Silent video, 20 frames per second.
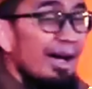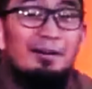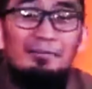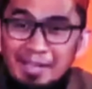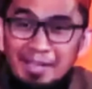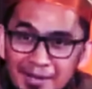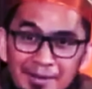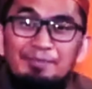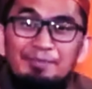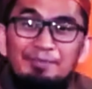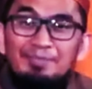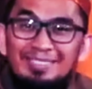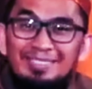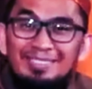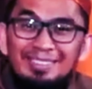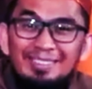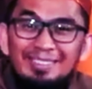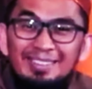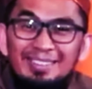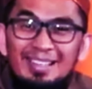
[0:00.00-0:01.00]
Paham ya?
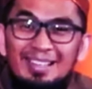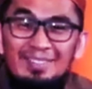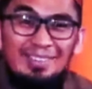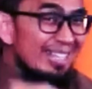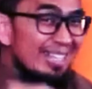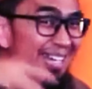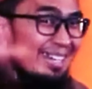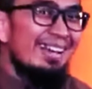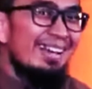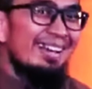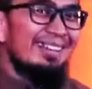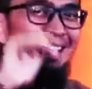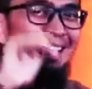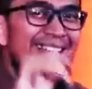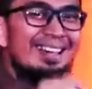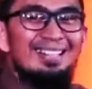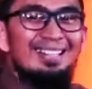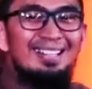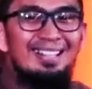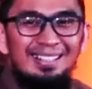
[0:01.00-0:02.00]
Pasti ada yang
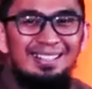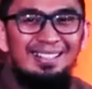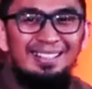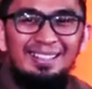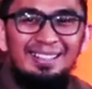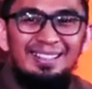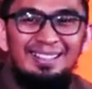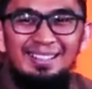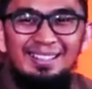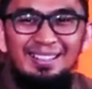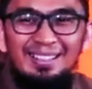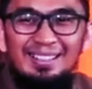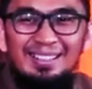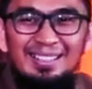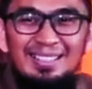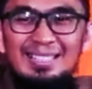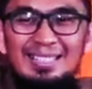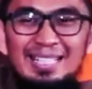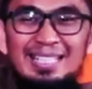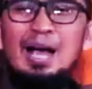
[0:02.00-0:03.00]
salah.
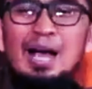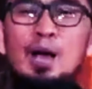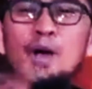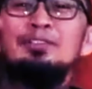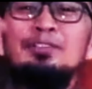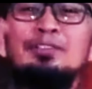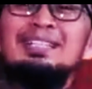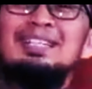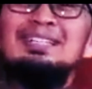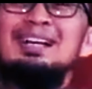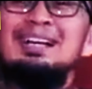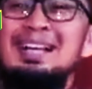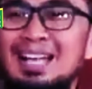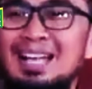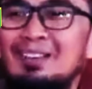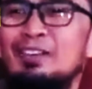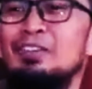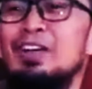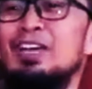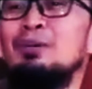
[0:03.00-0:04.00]
Jadi nggak usah
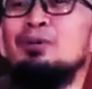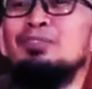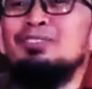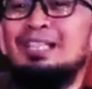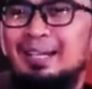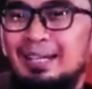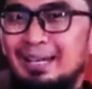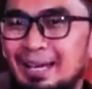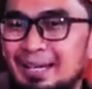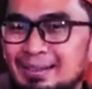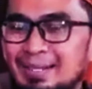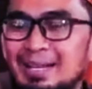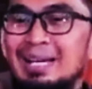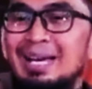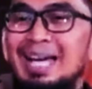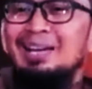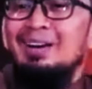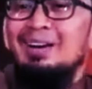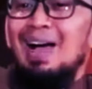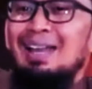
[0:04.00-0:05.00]
didengar Bapak Ibu sekalian.
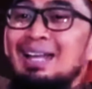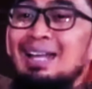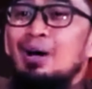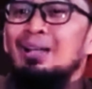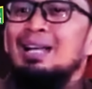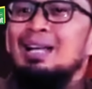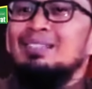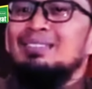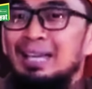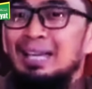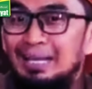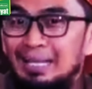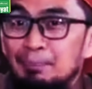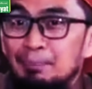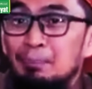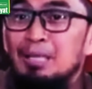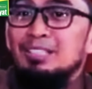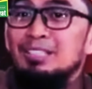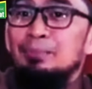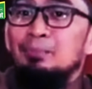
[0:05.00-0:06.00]
Kalau ada orang
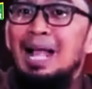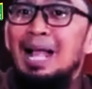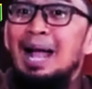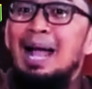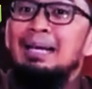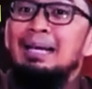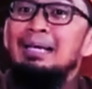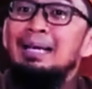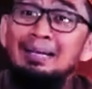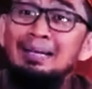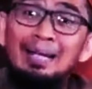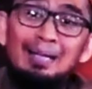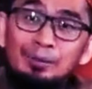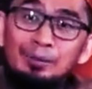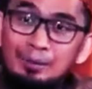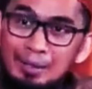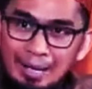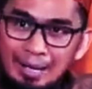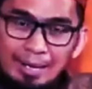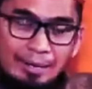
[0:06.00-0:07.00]
sekarang berseberangan dengan
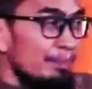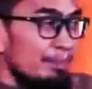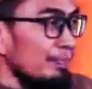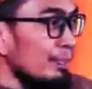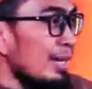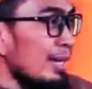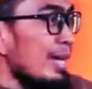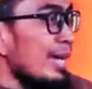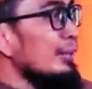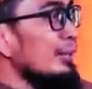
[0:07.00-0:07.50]
Al-Quran,